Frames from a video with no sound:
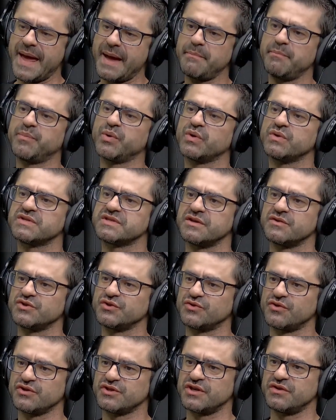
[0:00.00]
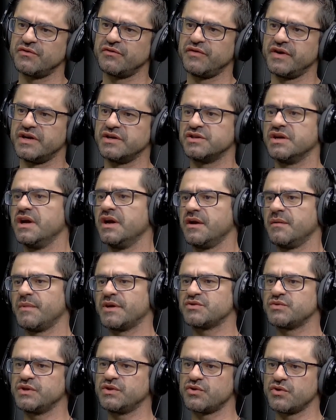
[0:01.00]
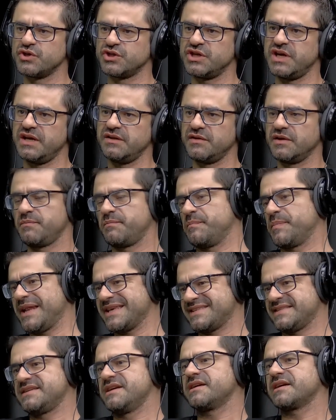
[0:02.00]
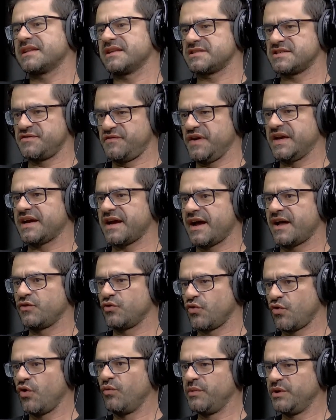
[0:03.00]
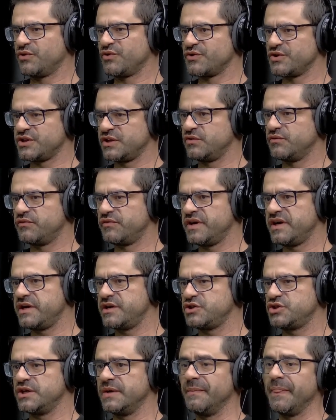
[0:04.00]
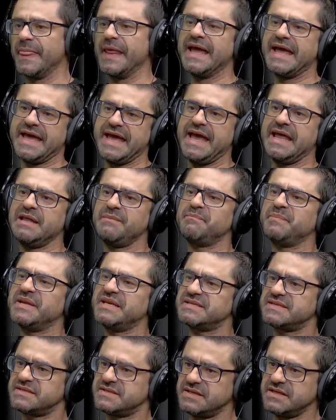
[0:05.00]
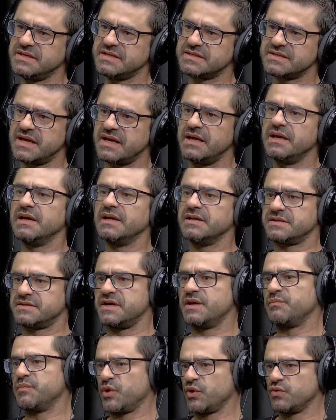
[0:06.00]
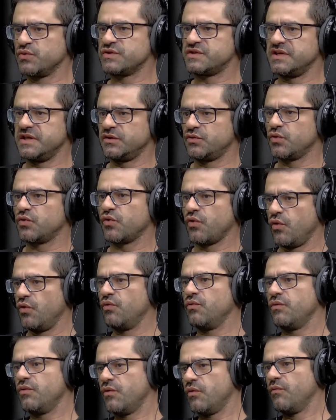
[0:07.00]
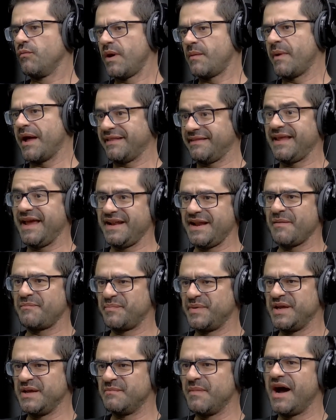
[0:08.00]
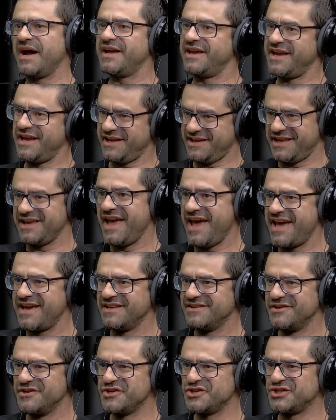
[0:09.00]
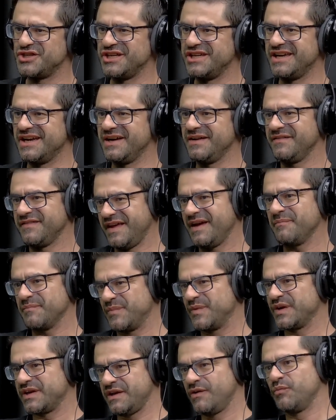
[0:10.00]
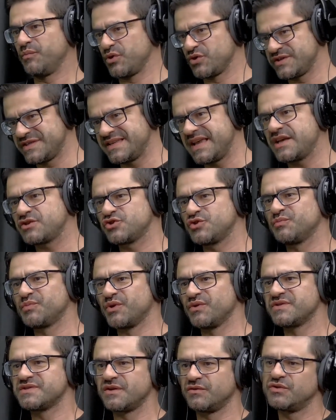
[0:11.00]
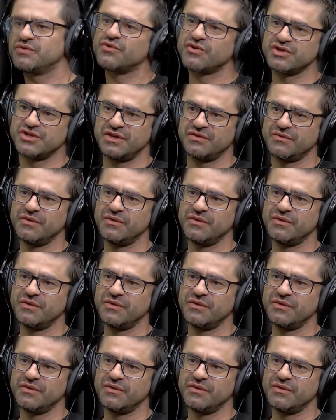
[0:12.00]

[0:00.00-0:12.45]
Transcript: produção de hidrogênio verde. Mas o hidrogênio, para ser classificado como hidrogênio verde, ele precisa ser produzido com uma matéria-prima que é energia, né? Porque o processo de produção do hidrogênio